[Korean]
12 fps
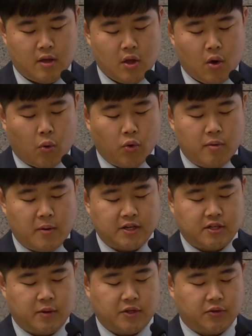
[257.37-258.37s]
오늘
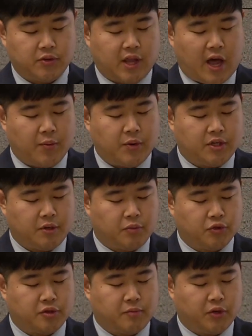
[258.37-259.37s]
말씀에서도 다윗의
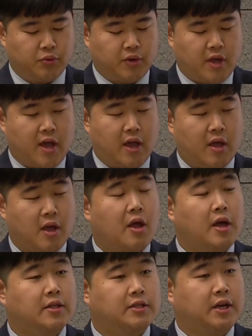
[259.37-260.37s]
모습을 통해
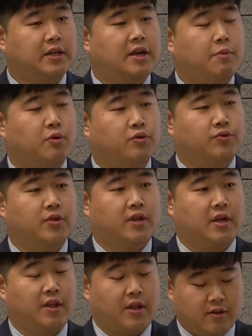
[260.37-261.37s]
찾아볼 수 있게
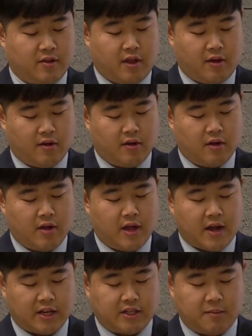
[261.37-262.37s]
되는데요.
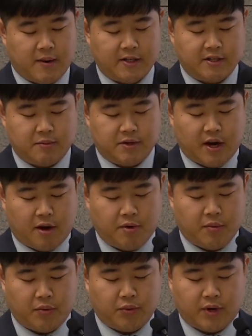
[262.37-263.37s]
같이 말씀을
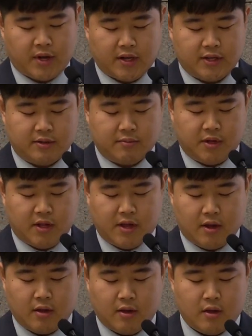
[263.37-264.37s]
살펴보도록 하겠습니다.
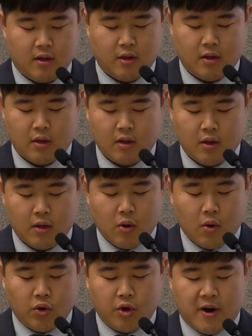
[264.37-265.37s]

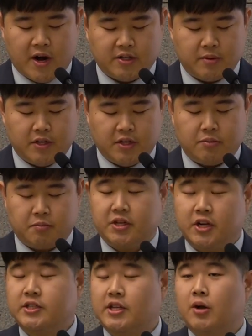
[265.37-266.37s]
오늘 말씀인
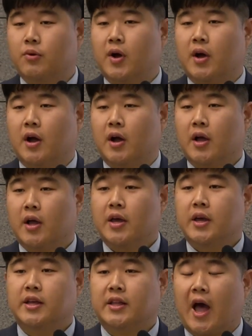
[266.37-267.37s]
27장과
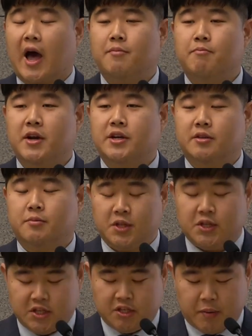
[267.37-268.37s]
이제 다음 말씀인
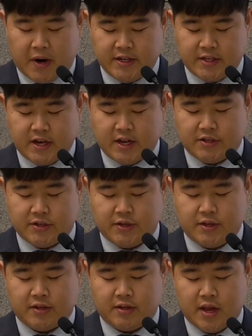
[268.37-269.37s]

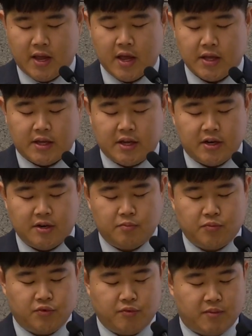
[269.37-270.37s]
28장에서는 기름
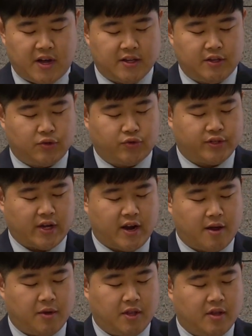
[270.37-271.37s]
부음 받은 두
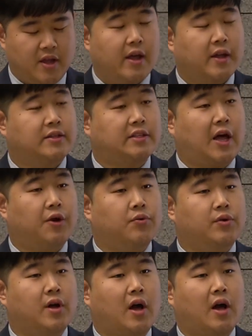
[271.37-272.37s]
사람인
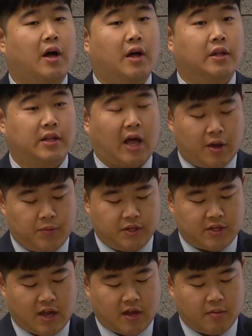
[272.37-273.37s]
사울과
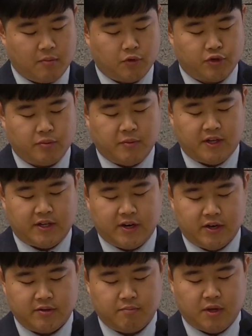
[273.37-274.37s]
다윗의 모습이
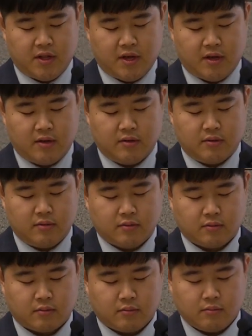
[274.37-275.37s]
그려집니다.
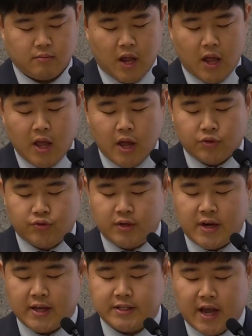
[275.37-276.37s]
둘
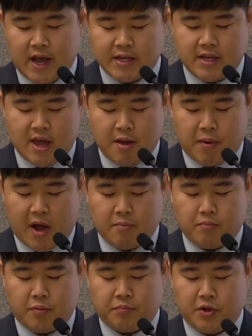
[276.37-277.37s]
다 자기의
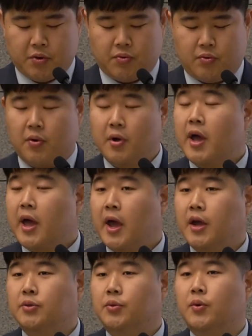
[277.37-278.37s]
방법대로
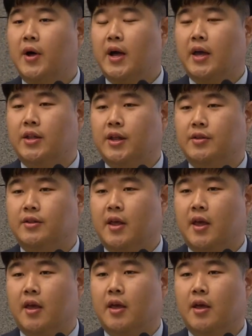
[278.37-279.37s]
행동하게
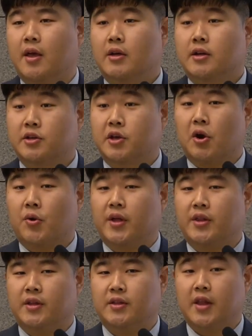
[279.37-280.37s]
되는데 그
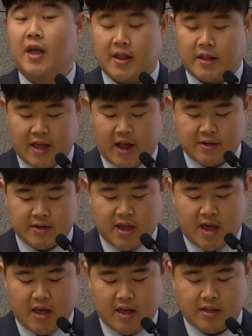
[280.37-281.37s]
결과는
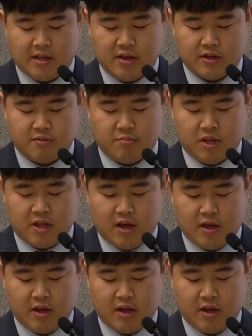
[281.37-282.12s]
다르게 이어집니다.